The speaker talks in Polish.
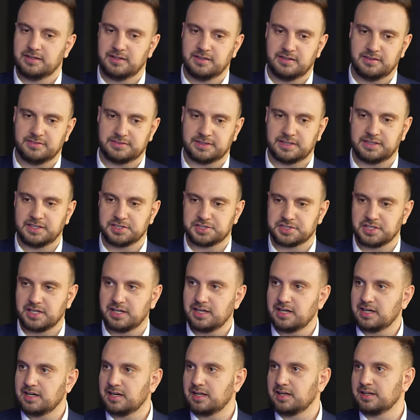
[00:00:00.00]
e, wtedy
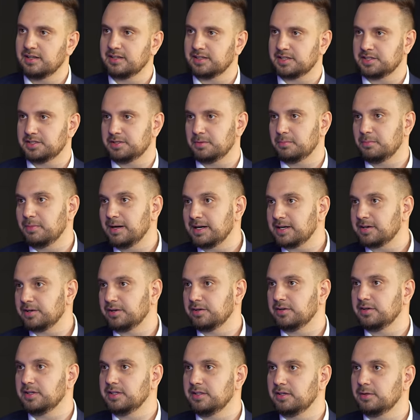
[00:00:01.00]
jeszcze Real, jakieś tam
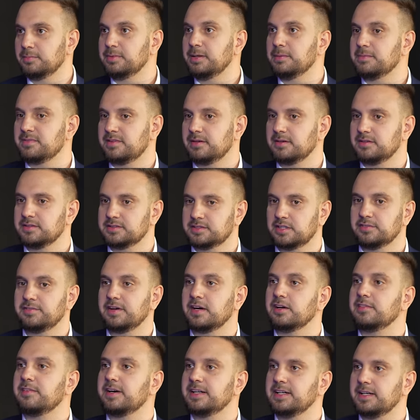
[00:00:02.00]
Makro i robiłem
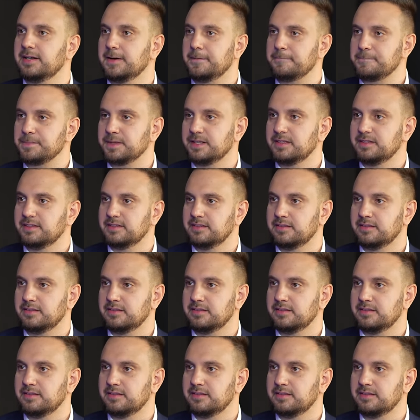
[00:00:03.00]
towarowania e,